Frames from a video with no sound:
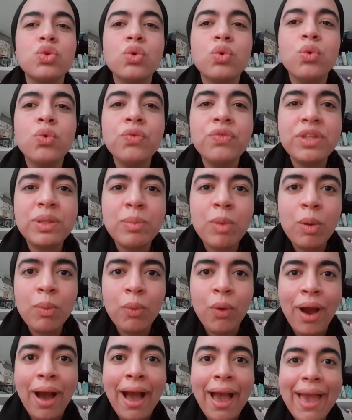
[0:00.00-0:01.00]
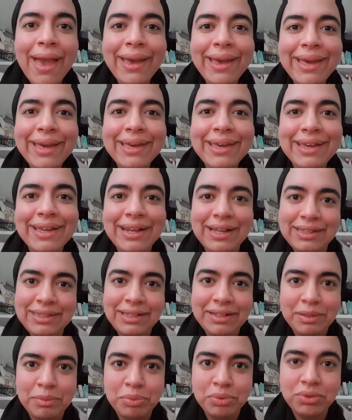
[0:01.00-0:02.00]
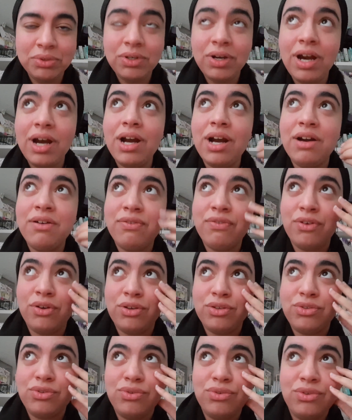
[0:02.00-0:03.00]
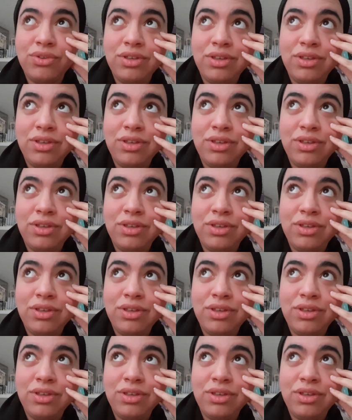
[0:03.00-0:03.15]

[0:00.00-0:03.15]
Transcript: confinement m'aura éclaté la peau à force